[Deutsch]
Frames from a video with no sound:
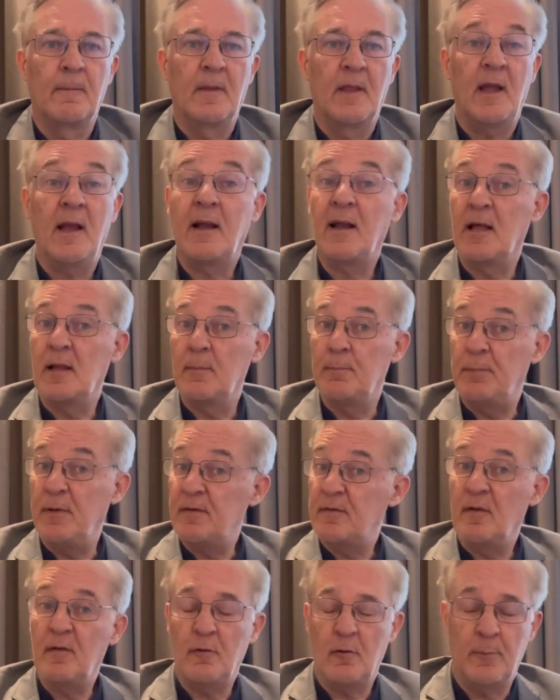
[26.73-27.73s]
Er kann
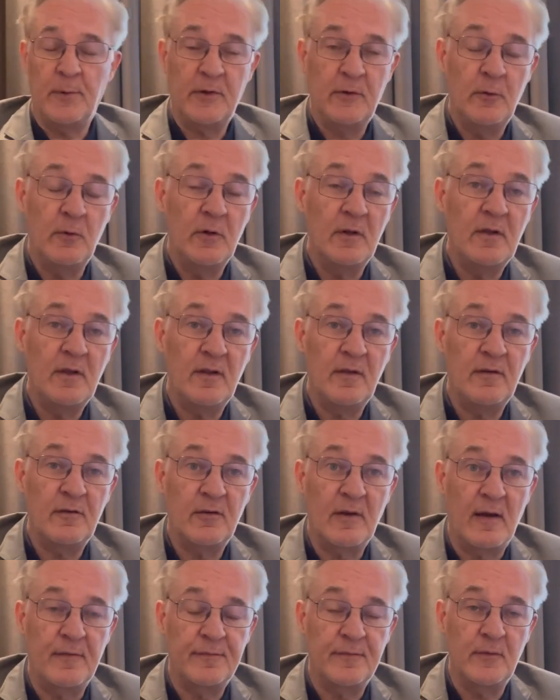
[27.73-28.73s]
Business Opportunities
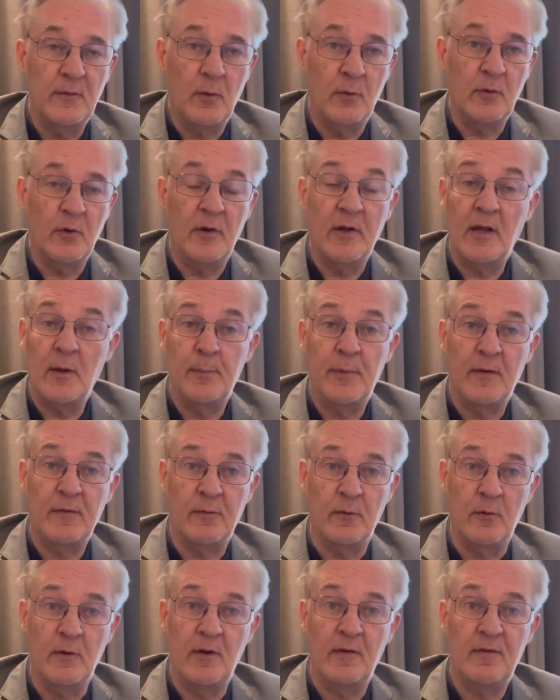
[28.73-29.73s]
schaffen und eure
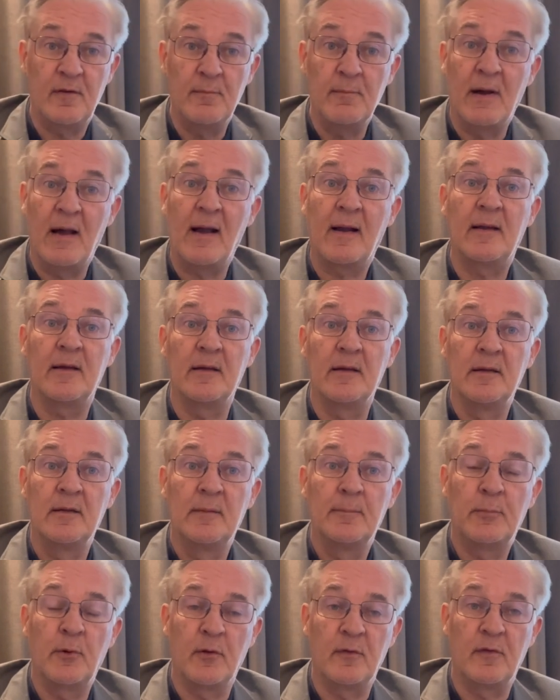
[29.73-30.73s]
persönliche Marke
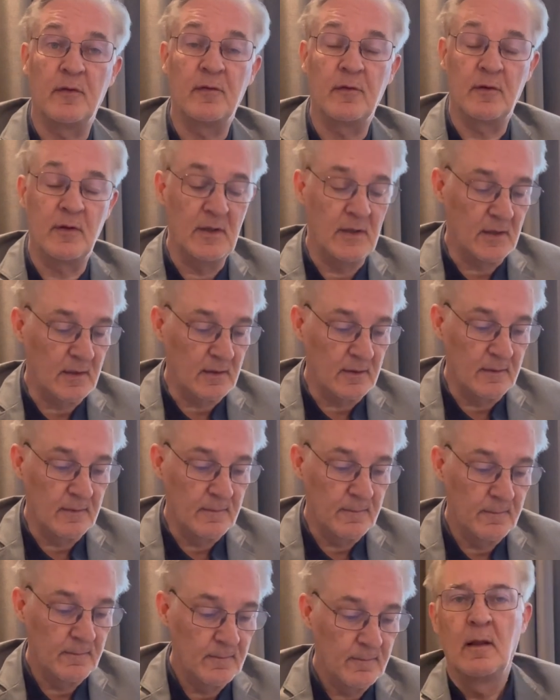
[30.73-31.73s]
positionieren.
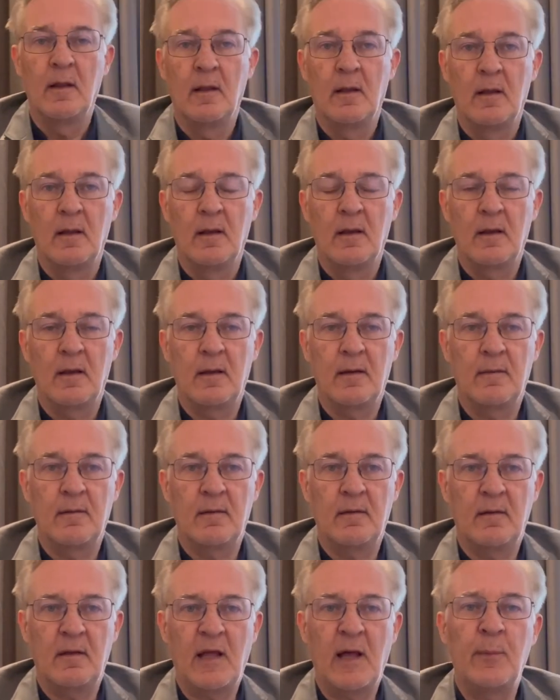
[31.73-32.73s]

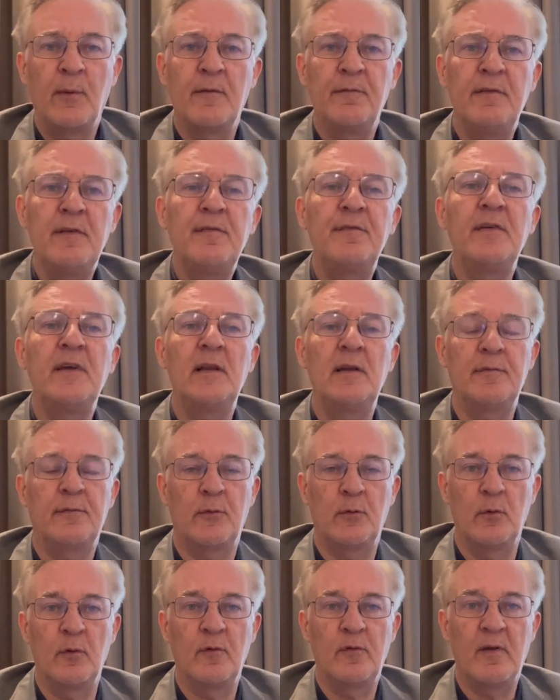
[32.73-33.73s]
Aber wie viele
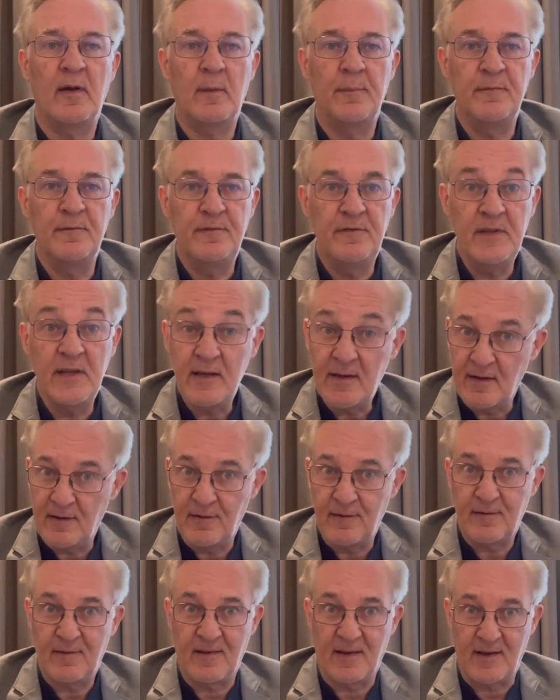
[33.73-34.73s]
von uns haben
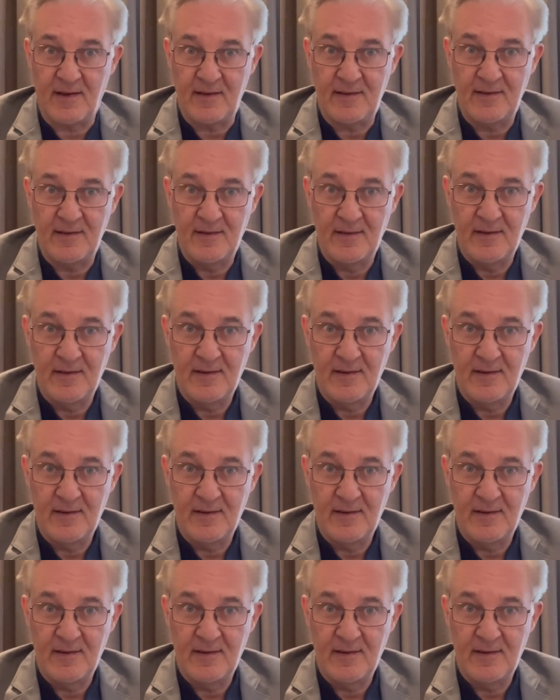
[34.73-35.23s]
wirklich Zeit